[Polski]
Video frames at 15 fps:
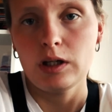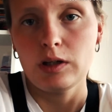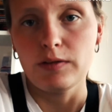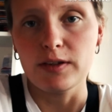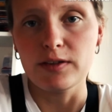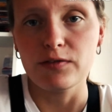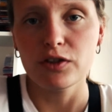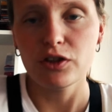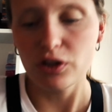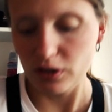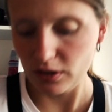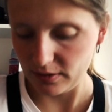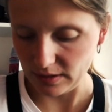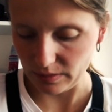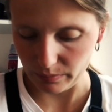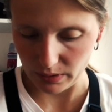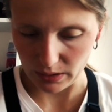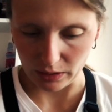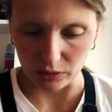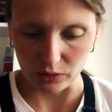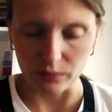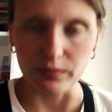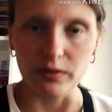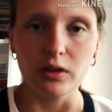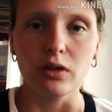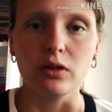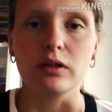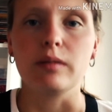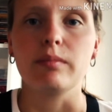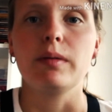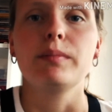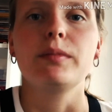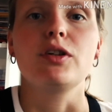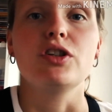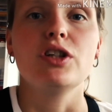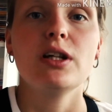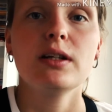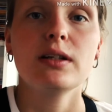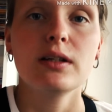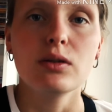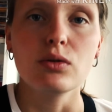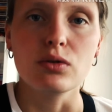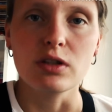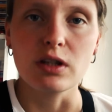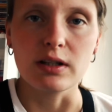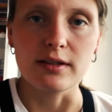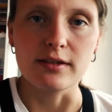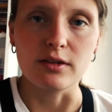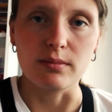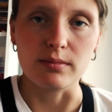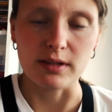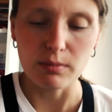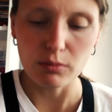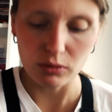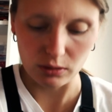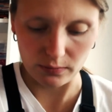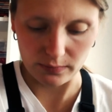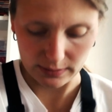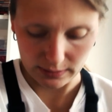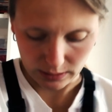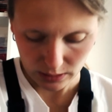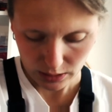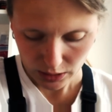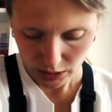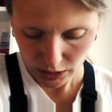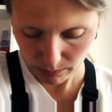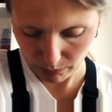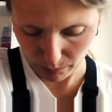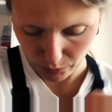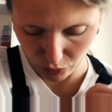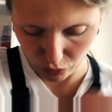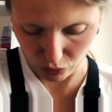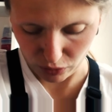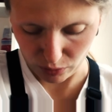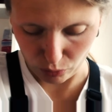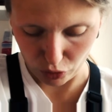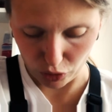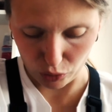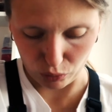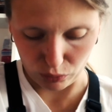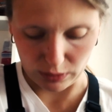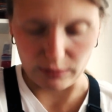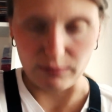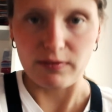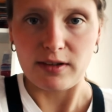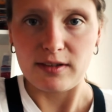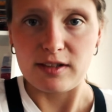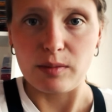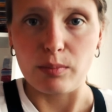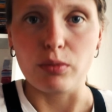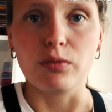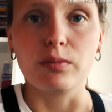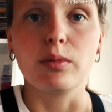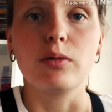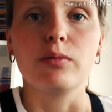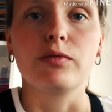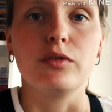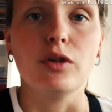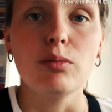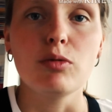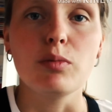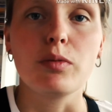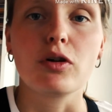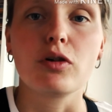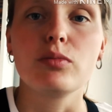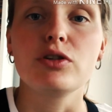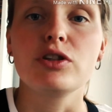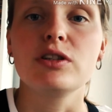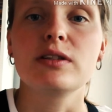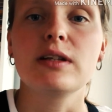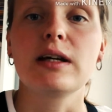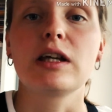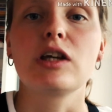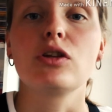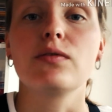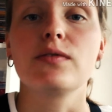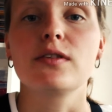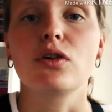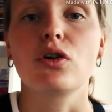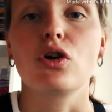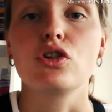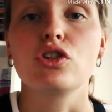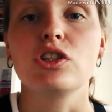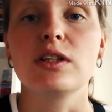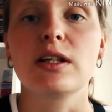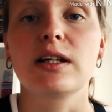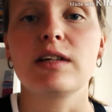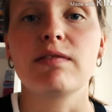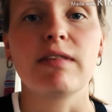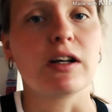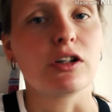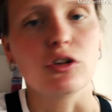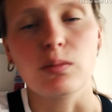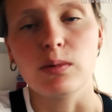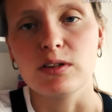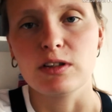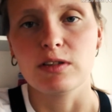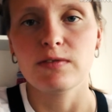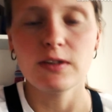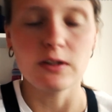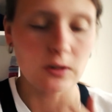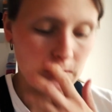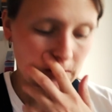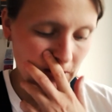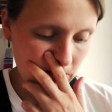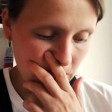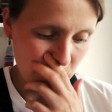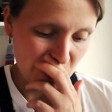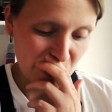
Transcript: Więc widzicie sami, jak to wygląda. Mam te szelki, już szelki są zamontowane. Po prostu sobie muszę tutaj wersję próbną w domu porobić tnaki to wysokości nagrywa, jak to będzie wyglądać.